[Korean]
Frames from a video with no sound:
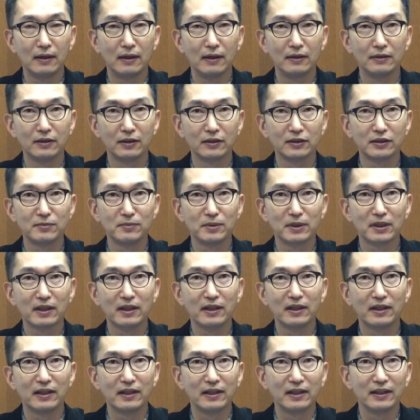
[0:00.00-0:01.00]

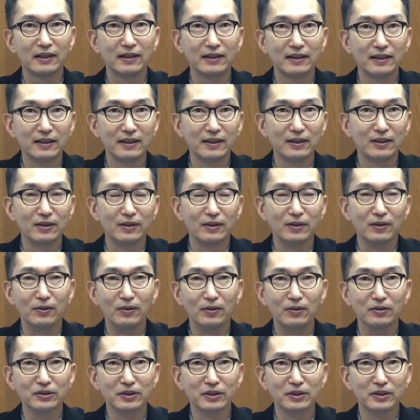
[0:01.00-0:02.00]
안녕하십니까.
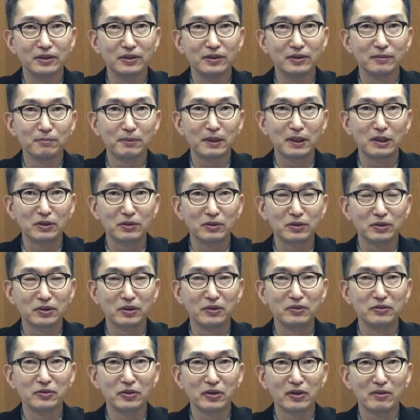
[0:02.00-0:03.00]
오늘은 베드로
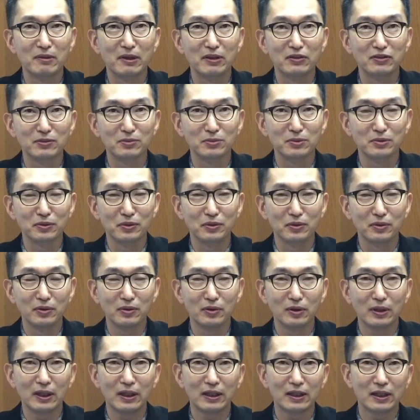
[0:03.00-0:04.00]
전서의
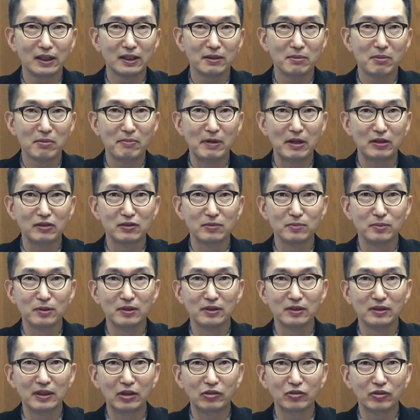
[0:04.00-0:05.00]
말씀으로 하나님의
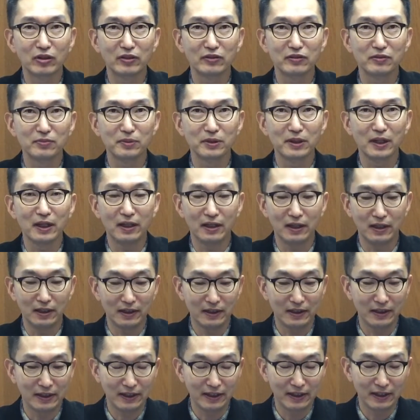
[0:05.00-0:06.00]
말씀을 나누겠습니다.
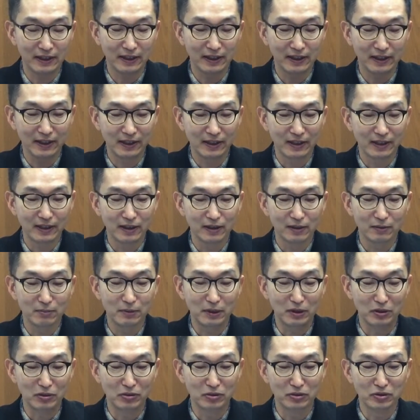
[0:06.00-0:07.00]

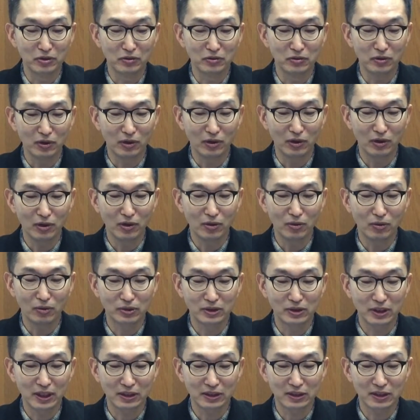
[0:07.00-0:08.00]
베드로 전서
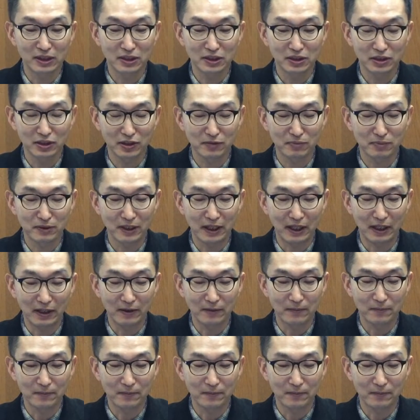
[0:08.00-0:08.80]
5장 7절입니다.